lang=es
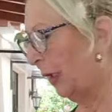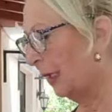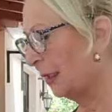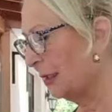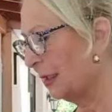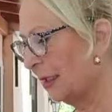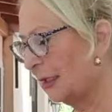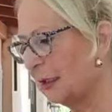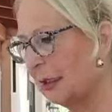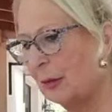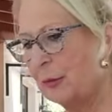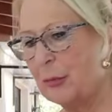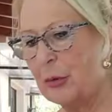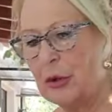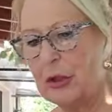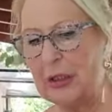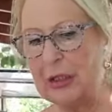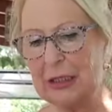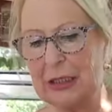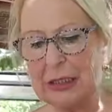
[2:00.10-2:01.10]
mirad si están
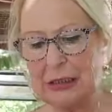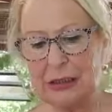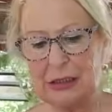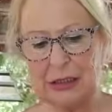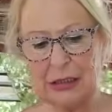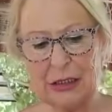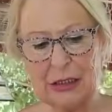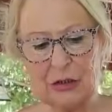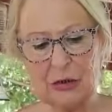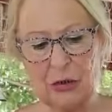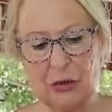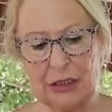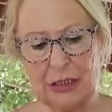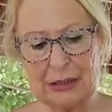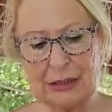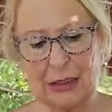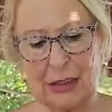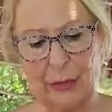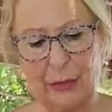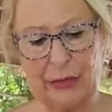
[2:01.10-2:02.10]
bonitas. Estas son
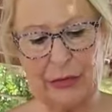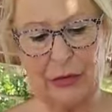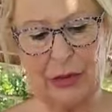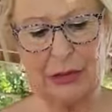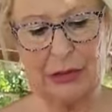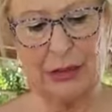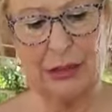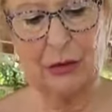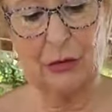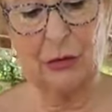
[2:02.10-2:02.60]
las cabezas